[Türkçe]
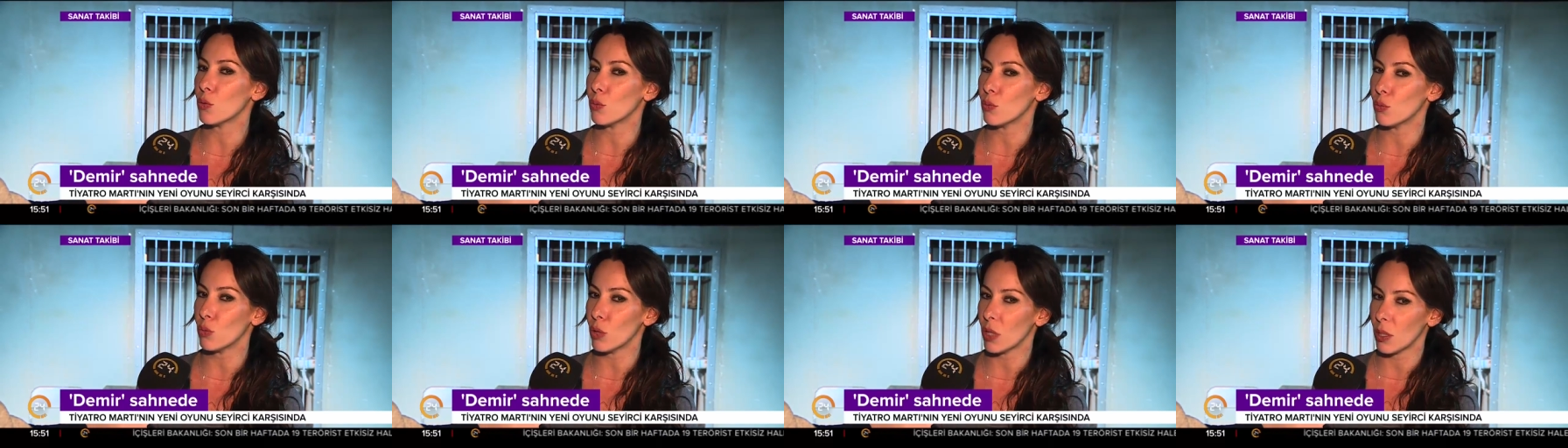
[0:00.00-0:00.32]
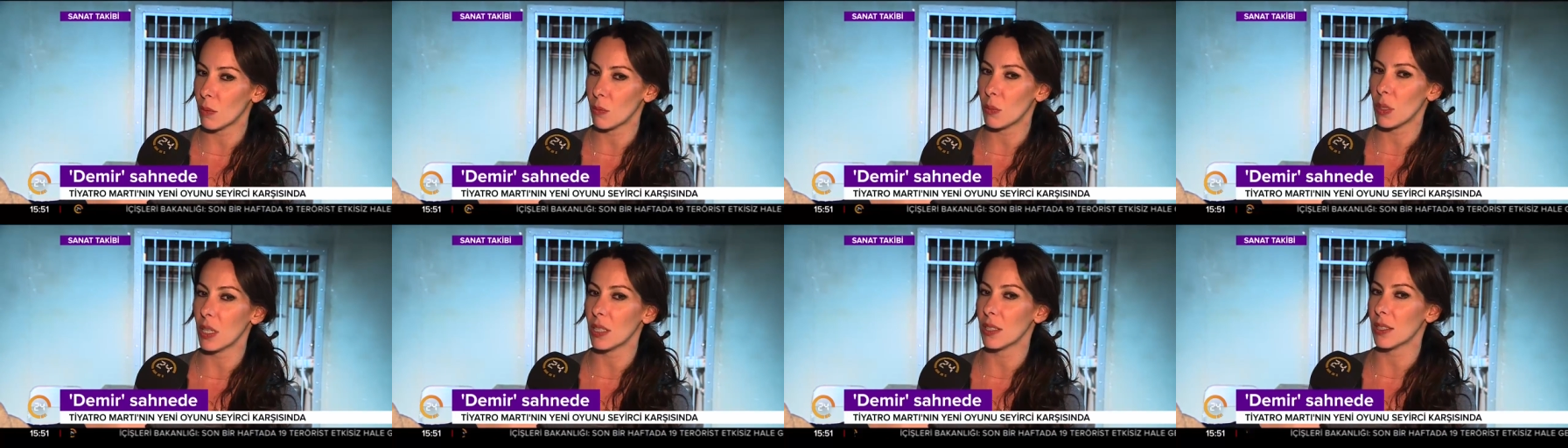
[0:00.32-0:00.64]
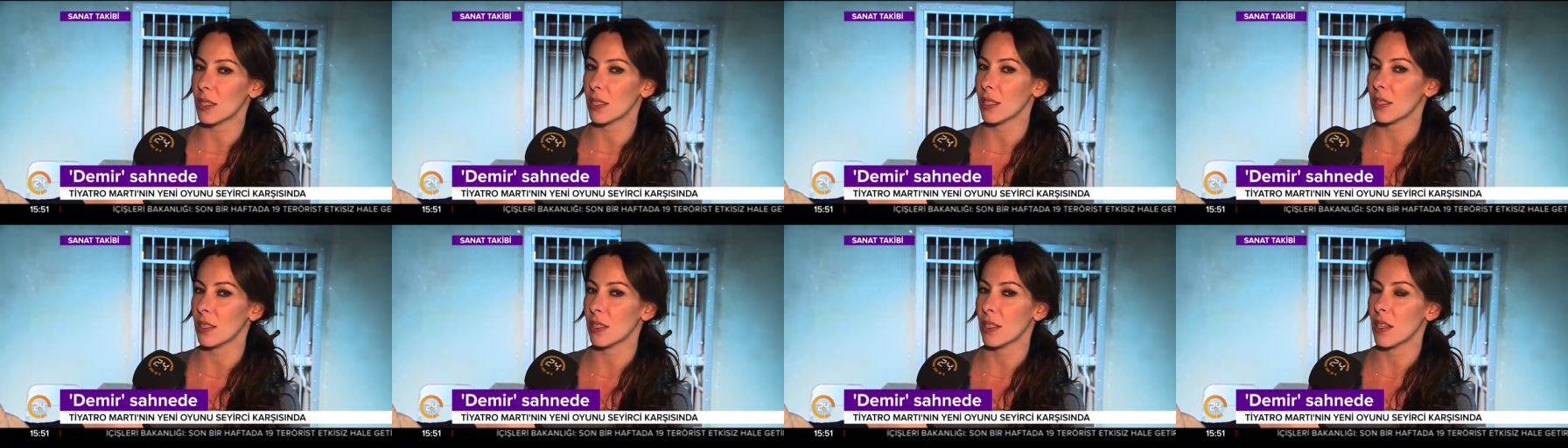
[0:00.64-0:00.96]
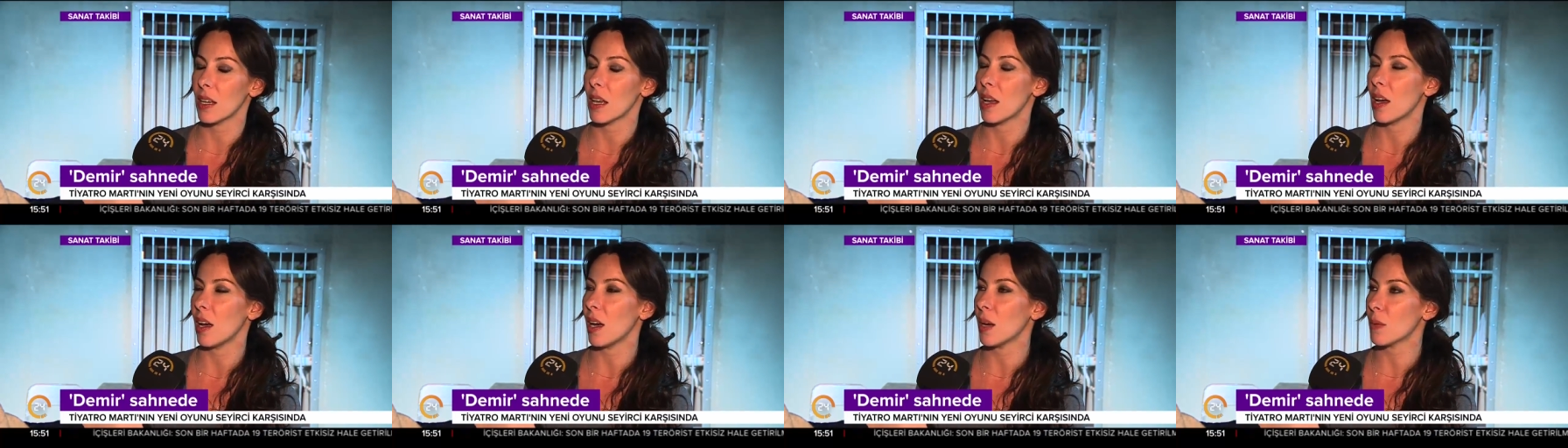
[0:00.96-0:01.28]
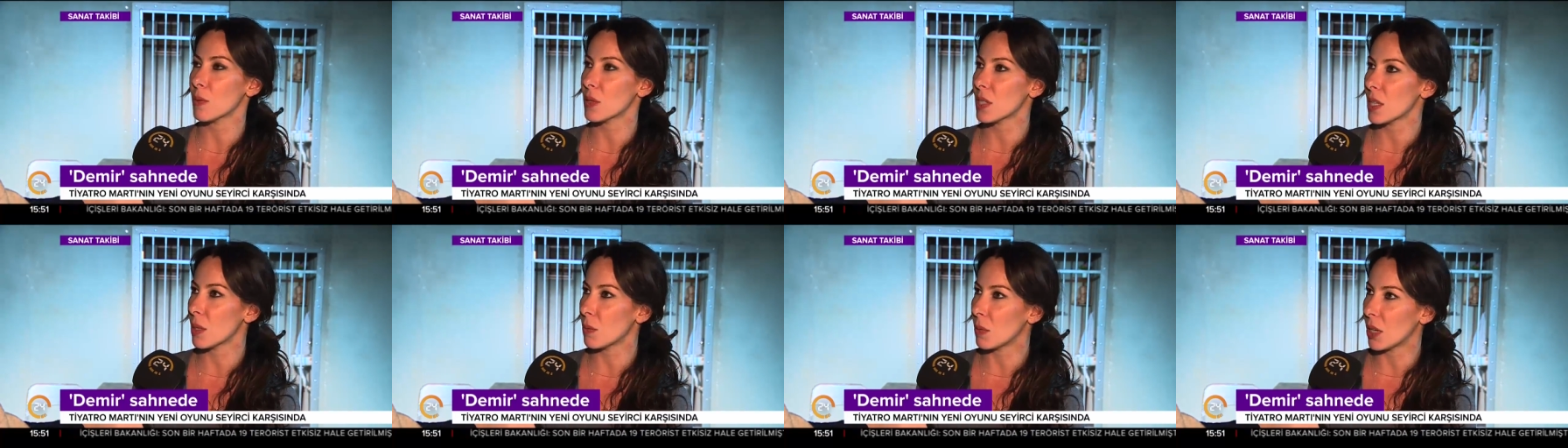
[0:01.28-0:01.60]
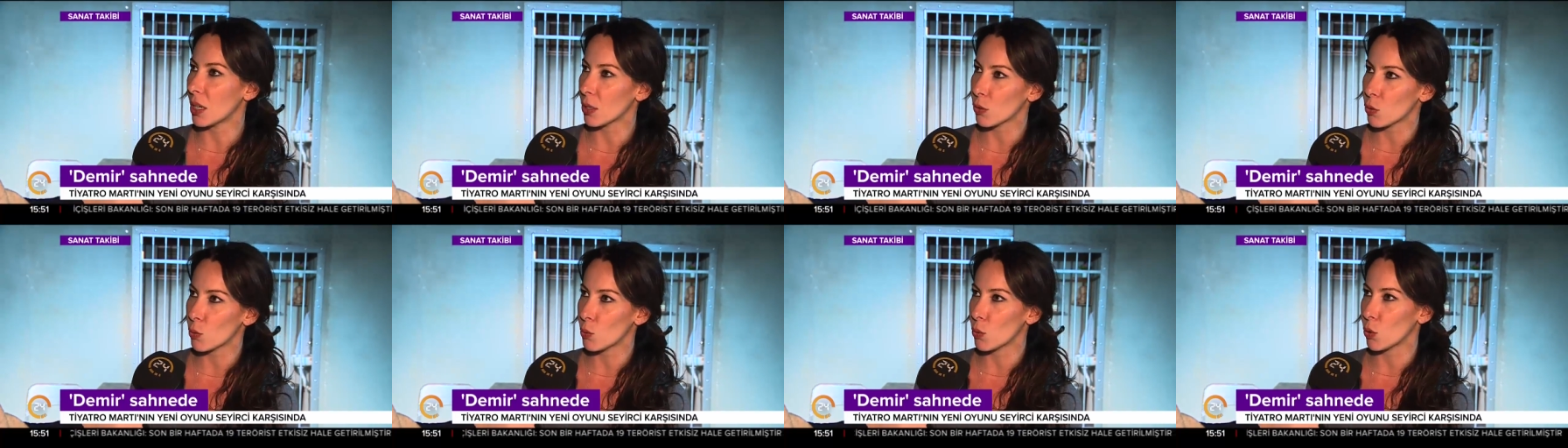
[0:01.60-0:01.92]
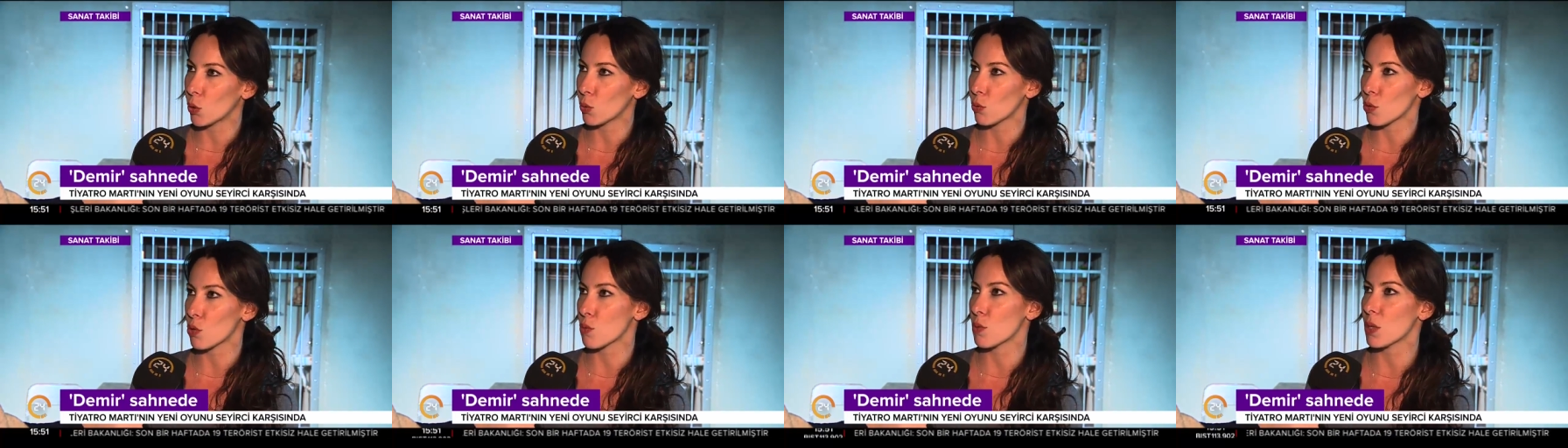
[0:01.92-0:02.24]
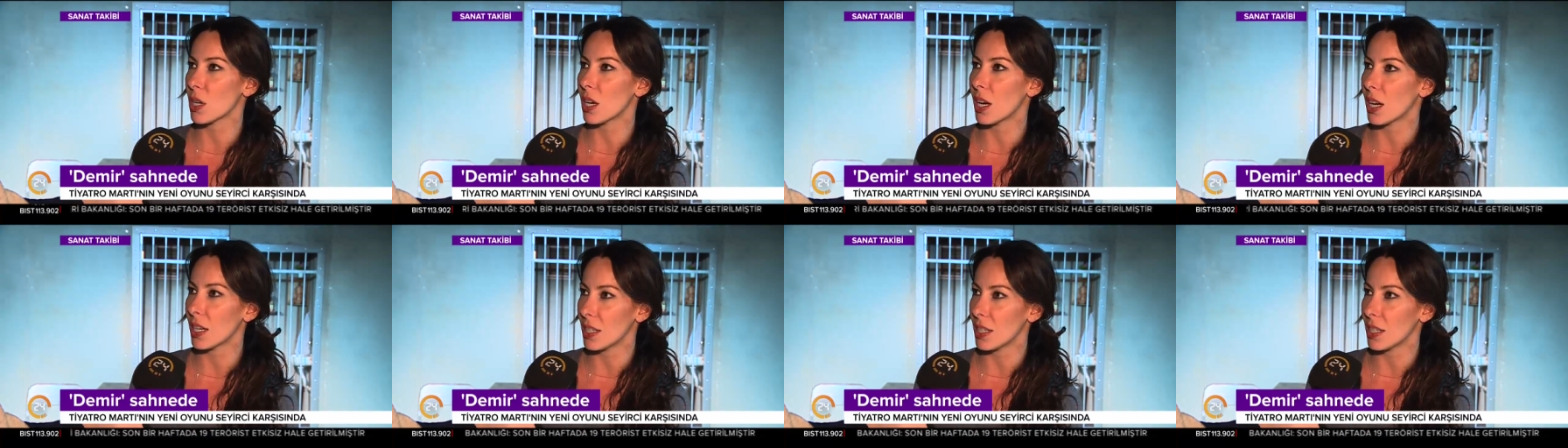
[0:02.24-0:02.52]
müebbet hapse mahkum olmuş bir